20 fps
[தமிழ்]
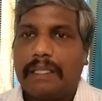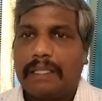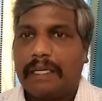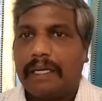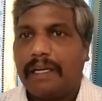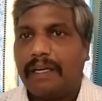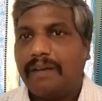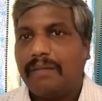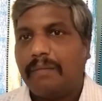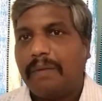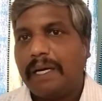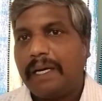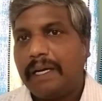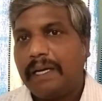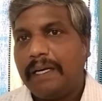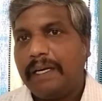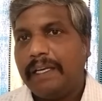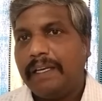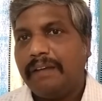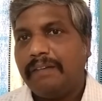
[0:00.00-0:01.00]
அதனால்
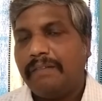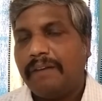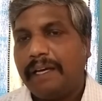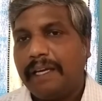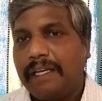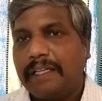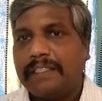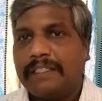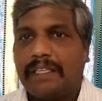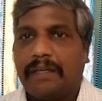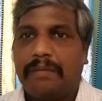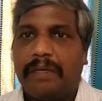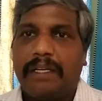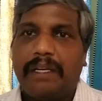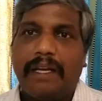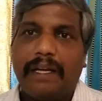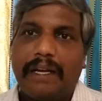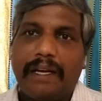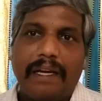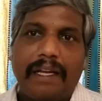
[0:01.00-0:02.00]
மக்களிடையே வைரஸ்
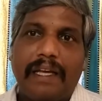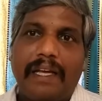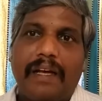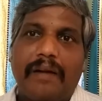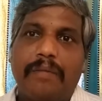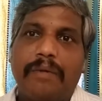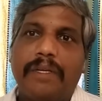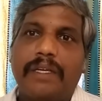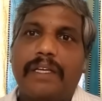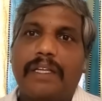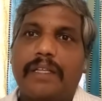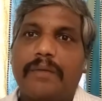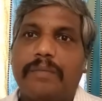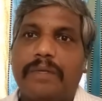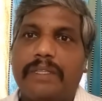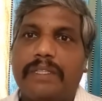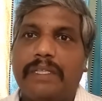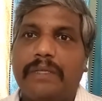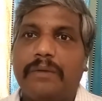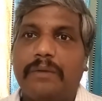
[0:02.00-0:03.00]
அப்படின்னா என்ன அப்படிங்கிறத
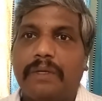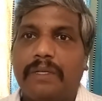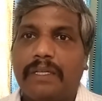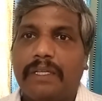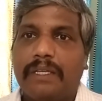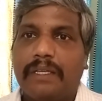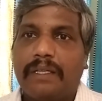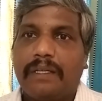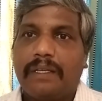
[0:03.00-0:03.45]
பற்றி ஒரு